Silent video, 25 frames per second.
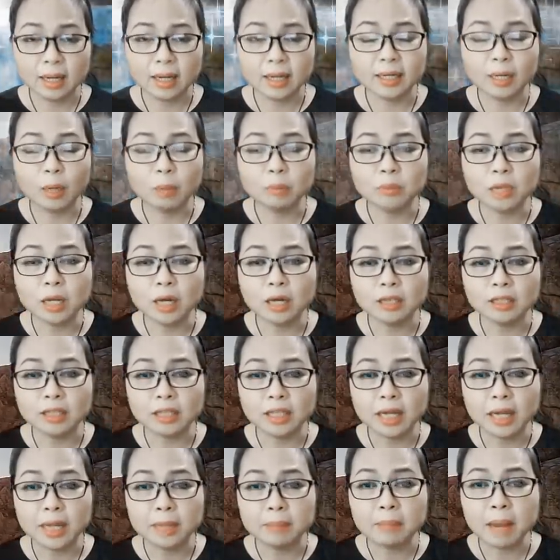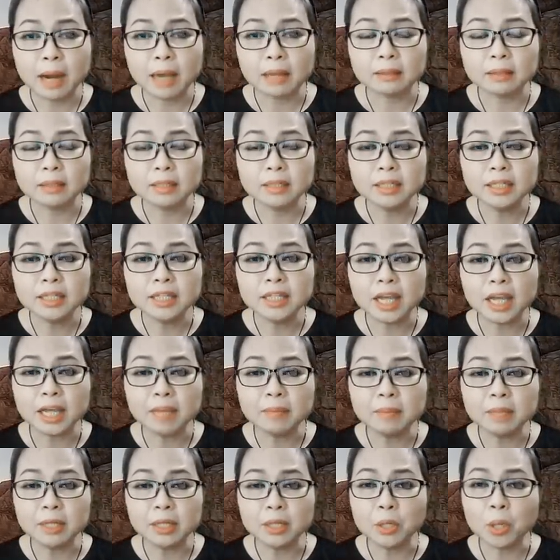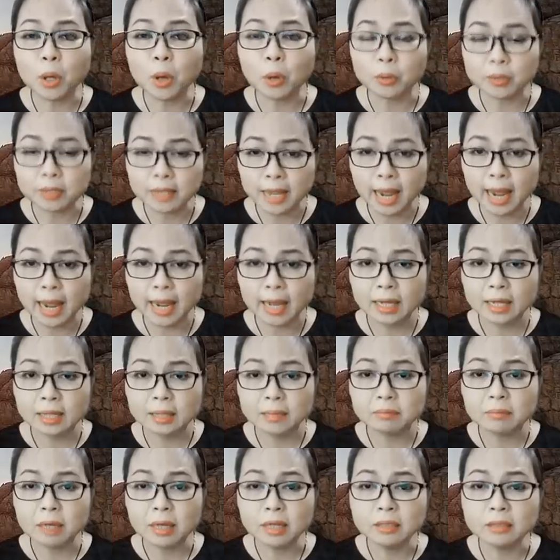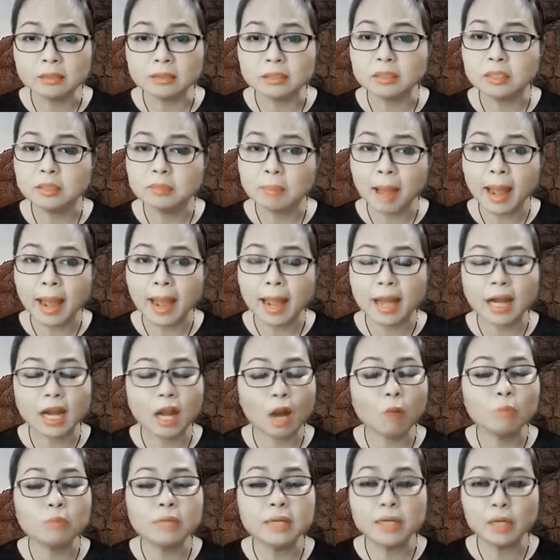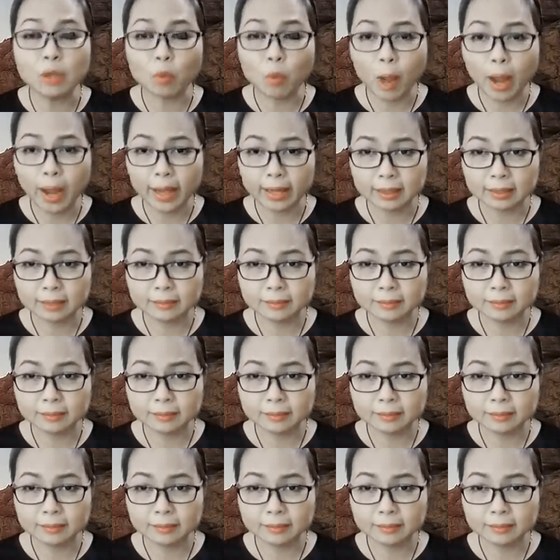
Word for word: đồng thời bản tính dễ bị lộ ra bởi người thứ ba không liên quan